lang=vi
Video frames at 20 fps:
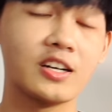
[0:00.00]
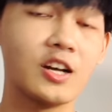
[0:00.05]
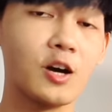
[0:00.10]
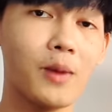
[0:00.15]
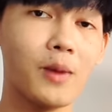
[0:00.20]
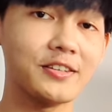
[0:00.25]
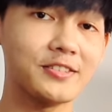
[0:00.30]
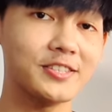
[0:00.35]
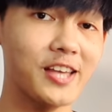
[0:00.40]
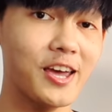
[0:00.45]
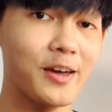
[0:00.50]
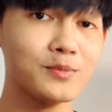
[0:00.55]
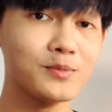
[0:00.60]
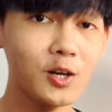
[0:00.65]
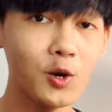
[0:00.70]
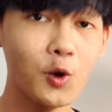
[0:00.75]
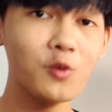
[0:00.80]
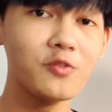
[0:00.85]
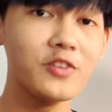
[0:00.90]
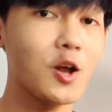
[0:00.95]
Nếu bạn xem
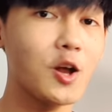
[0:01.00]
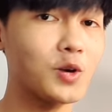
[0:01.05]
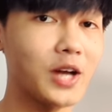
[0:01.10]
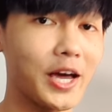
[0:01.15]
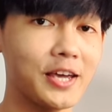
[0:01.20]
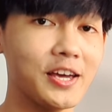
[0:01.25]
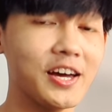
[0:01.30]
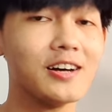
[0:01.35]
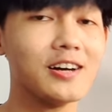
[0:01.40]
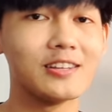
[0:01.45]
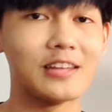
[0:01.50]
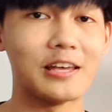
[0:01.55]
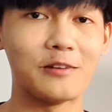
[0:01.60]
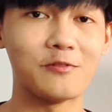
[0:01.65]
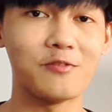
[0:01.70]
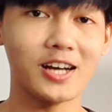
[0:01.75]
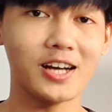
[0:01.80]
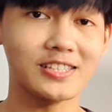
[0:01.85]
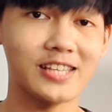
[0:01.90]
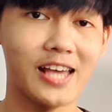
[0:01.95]
tới cuối video này thì
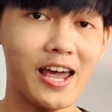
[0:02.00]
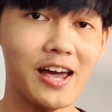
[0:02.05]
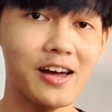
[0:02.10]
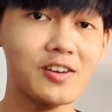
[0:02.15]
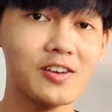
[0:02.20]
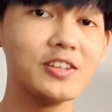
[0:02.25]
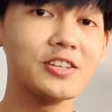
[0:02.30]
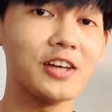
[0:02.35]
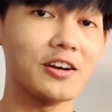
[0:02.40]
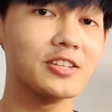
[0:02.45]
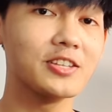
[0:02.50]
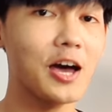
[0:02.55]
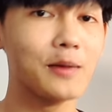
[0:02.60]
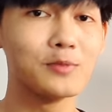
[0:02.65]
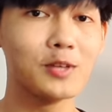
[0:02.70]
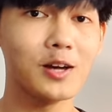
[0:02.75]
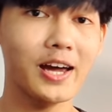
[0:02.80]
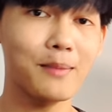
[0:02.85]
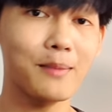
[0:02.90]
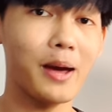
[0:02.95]
Văn sẽ hướng dẫn
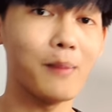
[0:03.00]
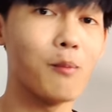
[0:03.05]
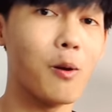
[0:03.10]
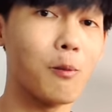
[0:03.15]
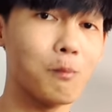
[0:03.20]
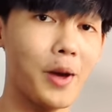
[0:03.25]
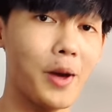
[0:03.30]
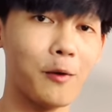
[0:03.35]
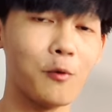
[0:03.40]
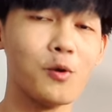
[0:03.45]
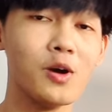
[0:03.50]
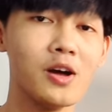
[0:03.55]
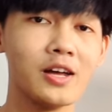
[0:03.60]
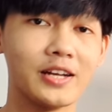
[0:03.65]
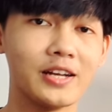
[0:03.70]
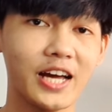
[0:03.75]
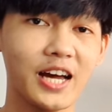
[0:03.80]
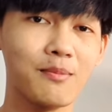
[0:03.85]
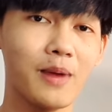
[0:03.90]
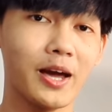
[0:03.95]
thêm cho các bạn một mẹo
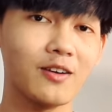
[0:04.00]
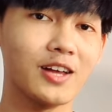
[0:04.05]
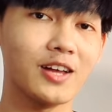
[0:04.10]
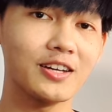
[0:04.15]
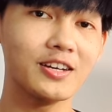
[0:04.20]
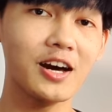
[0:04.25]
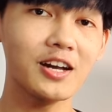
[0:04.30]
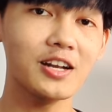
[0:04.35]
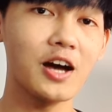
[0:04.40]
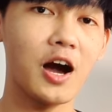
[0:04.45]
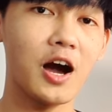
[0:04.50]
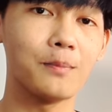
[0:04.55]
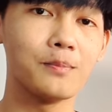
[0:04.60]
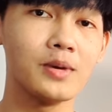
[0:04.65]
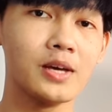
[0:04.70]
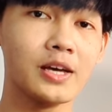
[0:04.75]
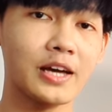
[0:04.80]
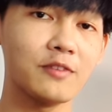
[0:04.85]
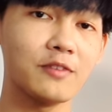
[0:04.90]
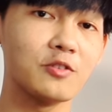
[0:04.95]
để các bạn có thể kết hợp
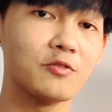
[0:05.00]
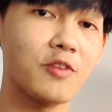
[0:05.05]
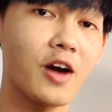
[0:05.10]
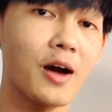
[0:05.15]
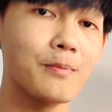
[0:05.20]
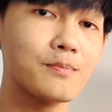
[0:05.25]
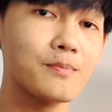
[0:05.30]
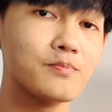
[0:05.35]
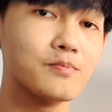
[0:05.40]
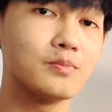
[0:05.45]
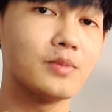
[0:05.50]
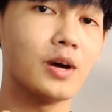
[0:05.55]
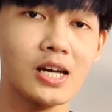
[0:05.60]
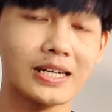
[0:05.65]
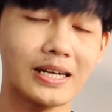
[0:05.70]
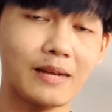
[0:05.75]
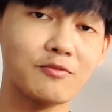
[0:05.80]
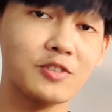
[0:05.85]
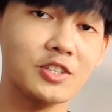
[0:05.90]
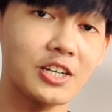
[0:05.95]
cái phương pháp
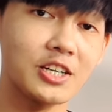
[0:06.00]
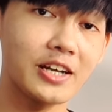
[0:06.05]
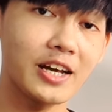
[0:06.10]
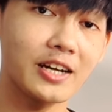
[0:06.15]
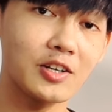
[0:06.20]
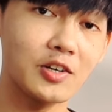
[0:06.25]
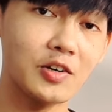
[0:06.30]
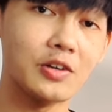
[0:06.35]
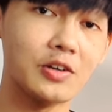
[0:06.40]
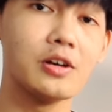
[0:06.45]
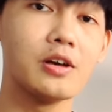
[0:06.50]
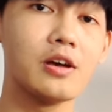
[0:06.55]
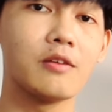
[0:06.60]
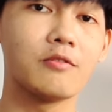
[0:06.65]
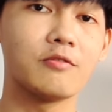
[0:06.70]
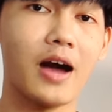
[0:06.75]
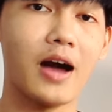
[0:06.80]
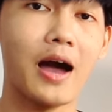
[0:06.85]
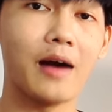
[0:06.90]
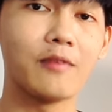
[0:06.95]
năm phương trình năng lượng
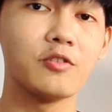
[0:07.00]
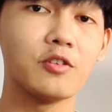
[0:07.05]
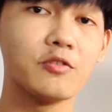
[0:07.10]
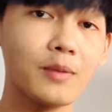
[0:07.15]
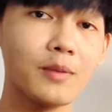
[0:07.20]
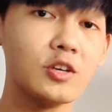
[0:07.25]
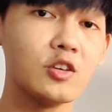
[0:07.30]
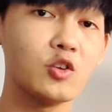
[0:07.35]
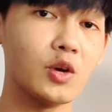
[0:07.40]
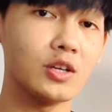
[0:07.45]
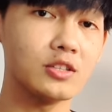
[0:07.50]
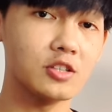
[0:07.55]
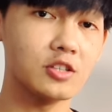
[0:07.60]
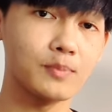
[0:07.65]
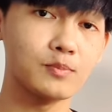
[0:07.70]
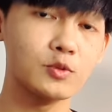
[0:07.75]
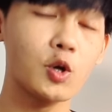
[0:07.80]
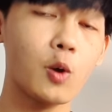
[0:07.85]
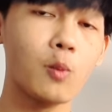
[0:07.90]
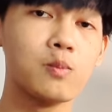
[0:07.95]
và phương pháp di chuyển sự
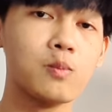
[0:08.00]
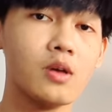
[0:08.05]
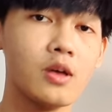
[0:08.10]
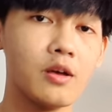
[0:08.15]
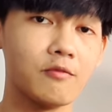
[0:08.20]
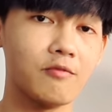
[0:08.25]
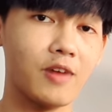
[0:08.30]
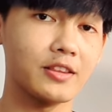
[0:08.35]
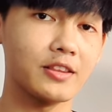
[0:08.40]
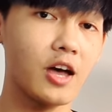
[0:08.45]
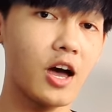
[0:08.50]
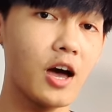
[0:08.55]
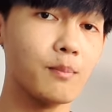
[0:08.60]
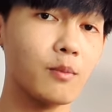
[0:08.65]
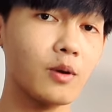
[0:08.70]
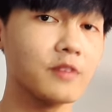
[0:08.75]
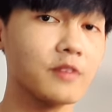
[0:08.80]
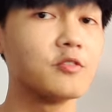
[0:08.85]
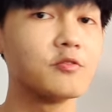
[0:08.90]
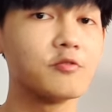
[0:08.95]
tập trung và thêm
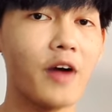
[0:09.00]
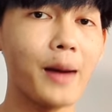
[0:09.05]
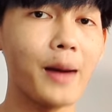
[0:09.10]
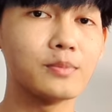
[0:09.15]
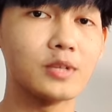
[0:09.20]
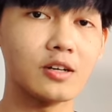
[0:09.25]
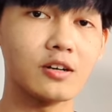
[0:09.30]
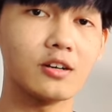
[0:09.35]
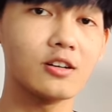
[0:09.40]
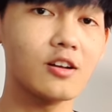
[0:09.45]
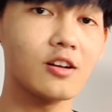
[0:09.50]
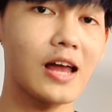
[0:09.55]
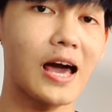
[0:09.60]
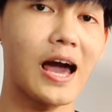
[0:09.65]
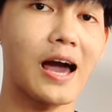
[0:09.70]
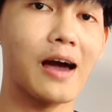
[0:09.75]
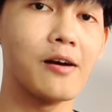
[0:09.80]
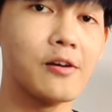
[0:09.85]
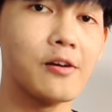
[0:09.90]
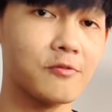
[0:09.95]
một cái phương pháp nữa đó
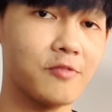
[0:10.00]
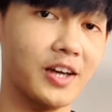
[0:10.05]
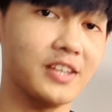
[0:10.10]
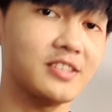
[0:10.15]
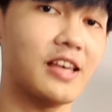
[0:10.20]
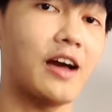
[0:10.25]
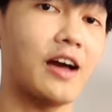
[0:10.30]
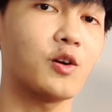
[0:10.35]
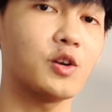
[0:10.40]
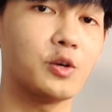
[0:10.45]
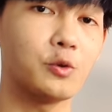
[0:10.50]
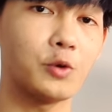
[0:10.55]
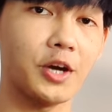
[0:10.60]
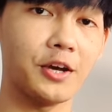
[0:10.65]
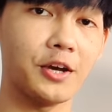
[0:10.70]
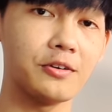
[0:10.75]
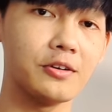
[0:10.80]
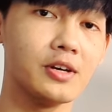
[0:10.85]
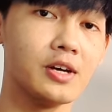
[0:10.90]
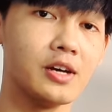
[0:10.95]
là phản xạ có điều
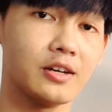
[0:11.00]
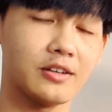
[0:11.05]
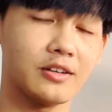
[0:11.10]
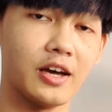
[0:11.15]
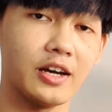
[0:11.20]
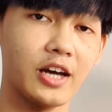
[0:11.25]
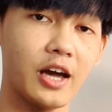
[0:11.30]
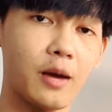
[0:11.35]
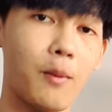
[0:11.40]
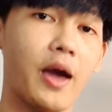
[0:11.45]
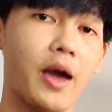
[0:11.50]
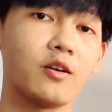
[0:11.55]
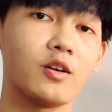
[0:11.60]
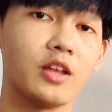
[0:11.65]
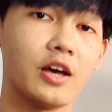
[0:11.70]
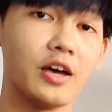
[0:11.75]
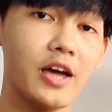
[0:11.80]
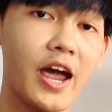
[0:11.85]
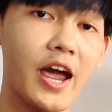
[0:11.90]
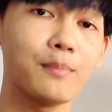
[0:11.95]
kiện để các bạn có
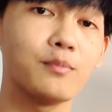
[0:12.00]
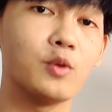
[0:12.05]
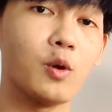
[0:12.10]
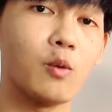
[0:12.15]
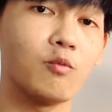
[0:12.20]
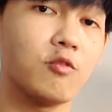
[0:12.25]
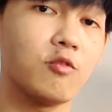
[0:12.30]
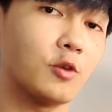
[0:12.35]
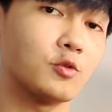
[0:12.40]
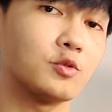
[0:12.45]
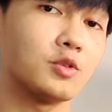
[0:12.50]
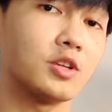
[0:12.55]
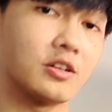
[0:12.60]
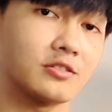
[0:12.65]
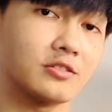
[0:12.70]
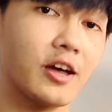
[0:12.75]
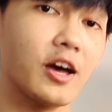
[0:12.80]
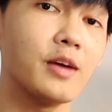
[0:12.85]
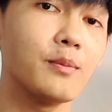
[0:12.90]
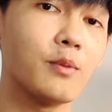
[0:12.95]
thể áp dụng vào
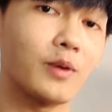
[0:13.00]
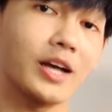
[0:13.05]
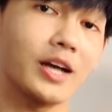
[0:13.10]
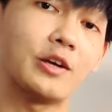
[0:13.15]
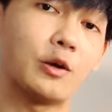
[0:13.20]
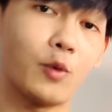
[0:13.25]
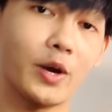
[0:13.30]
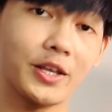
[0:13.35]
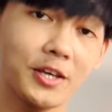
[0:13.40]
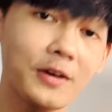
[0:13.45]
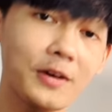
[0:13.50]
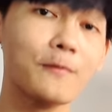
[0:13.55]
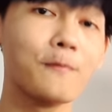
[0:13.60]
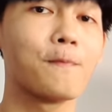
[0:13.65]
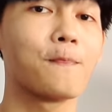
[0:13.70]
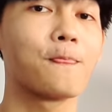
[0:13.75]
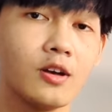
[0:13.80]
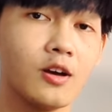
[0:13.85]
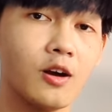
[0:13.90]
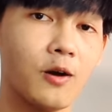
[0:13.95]
thực tế một cách hiệu quả nhất
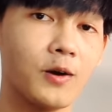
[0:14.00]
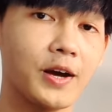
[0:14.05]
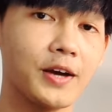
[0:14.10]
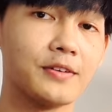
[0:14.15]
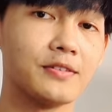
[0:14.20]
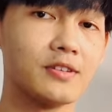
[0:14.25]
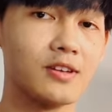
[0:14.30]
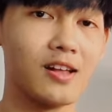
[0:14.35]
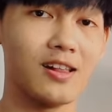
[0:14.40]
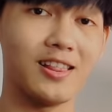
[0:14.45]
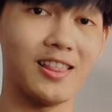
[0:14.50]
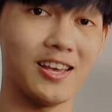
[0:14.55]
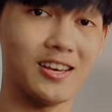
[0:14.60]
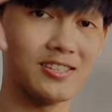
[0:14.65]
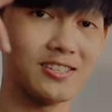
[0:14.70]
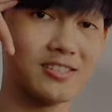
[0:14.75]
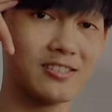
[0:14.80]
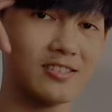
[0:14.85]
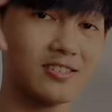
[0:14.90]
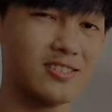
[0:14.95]
ok
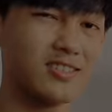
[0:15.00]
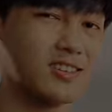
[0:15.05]
let's